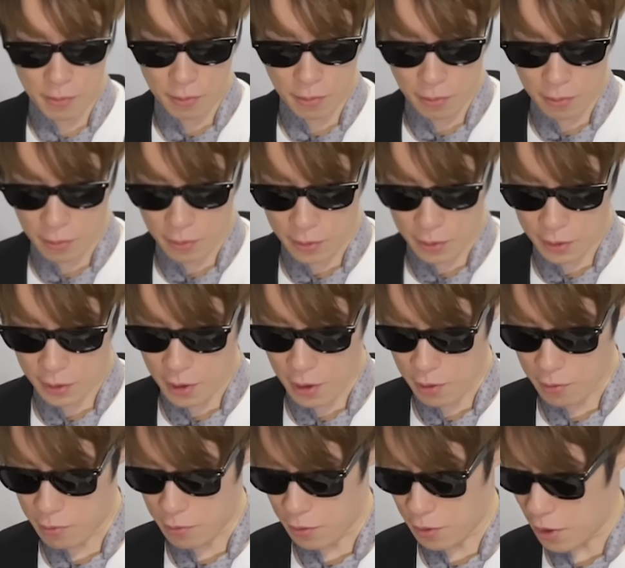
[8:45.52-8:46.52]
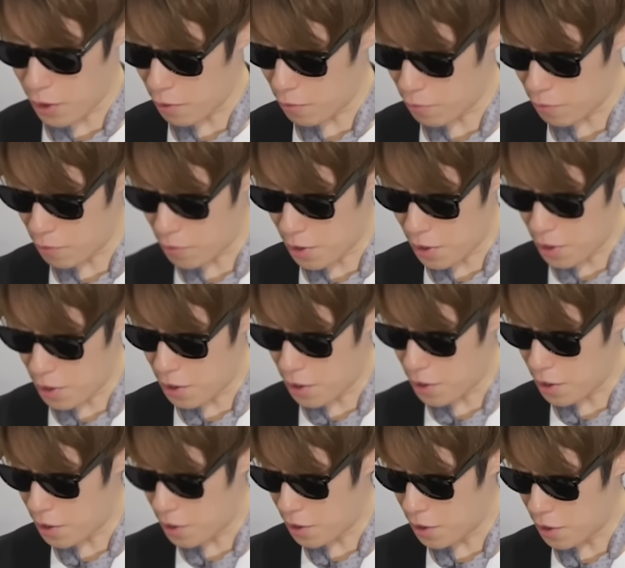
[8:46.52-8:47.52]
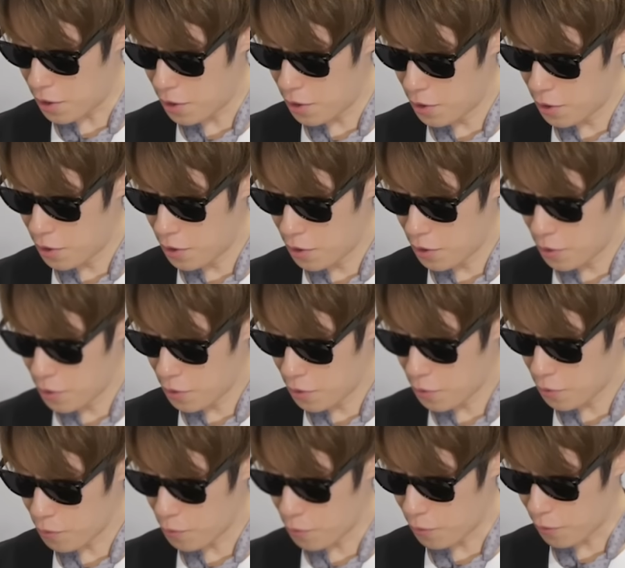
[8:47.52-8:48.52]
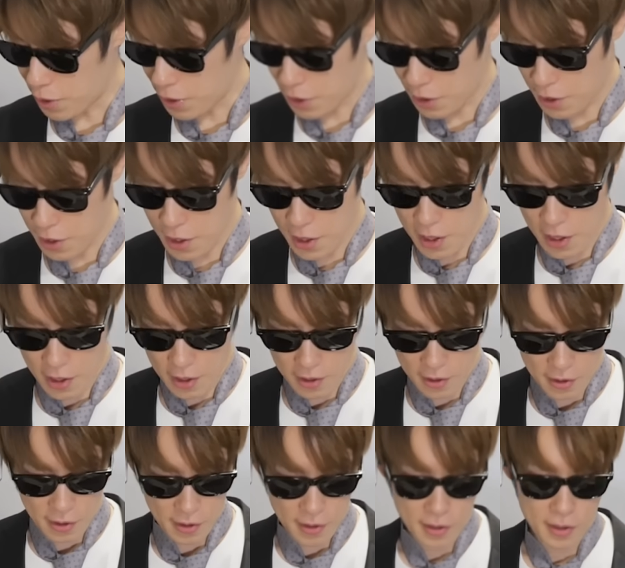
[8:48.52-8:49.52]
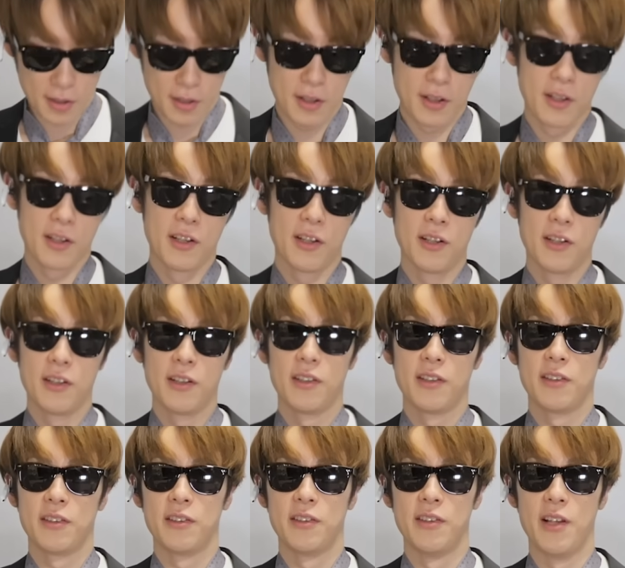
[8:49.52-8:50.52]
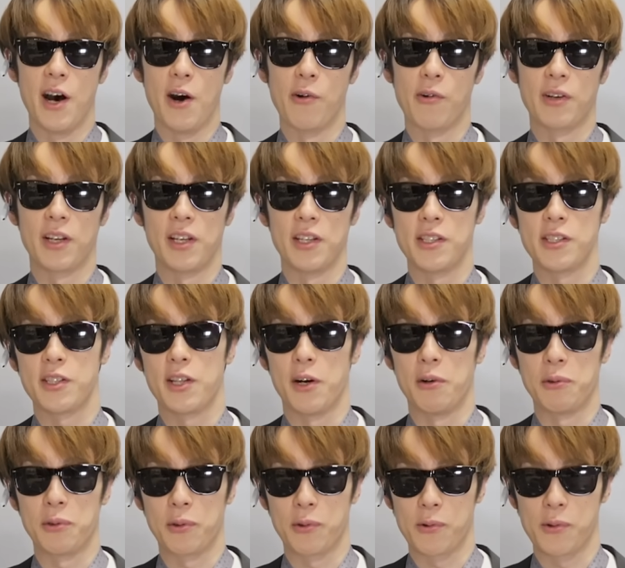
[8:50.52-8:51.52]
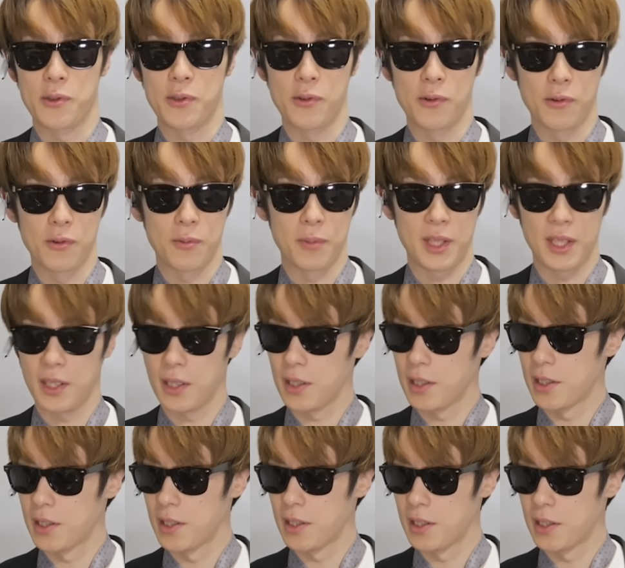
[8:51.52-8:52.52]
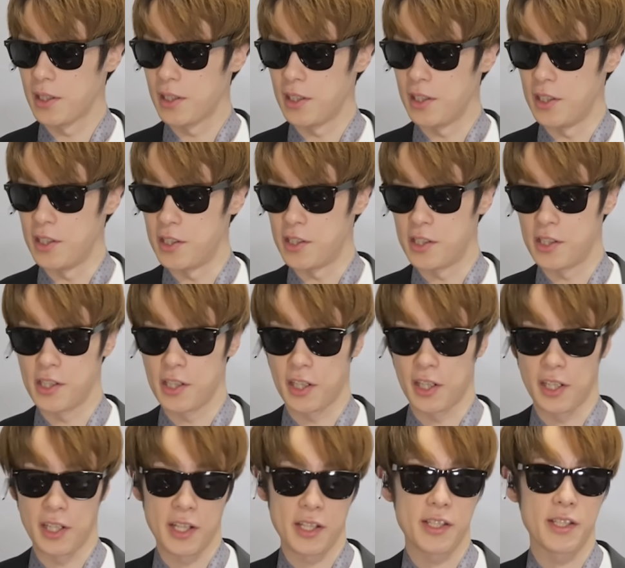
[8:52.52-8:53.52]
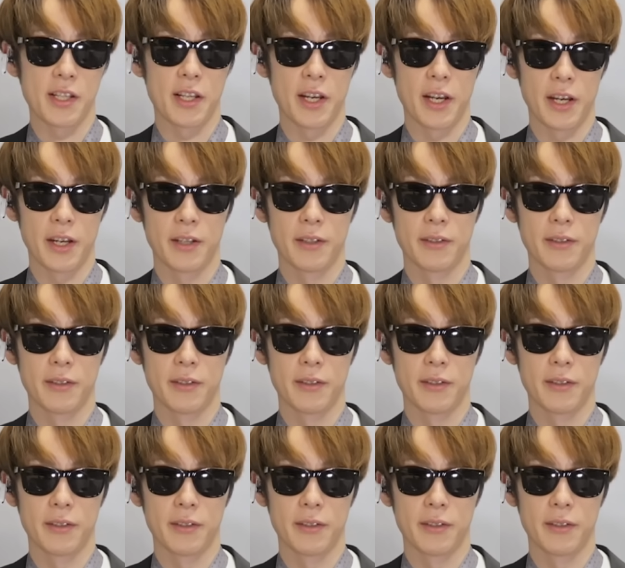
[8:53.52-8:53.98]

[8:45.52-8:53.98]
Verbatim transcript: どう使うんだろうな。これが名を消した男装備一式ですね。